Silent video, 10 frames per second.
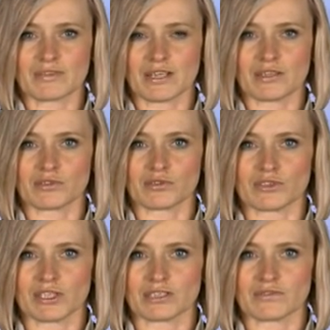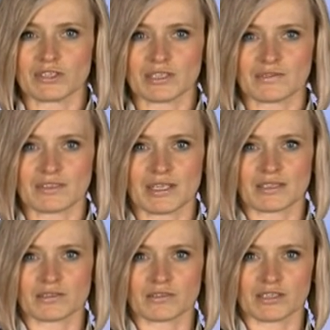W starciu do trzech zwycięstw
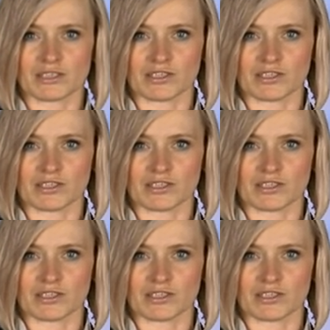z Aksą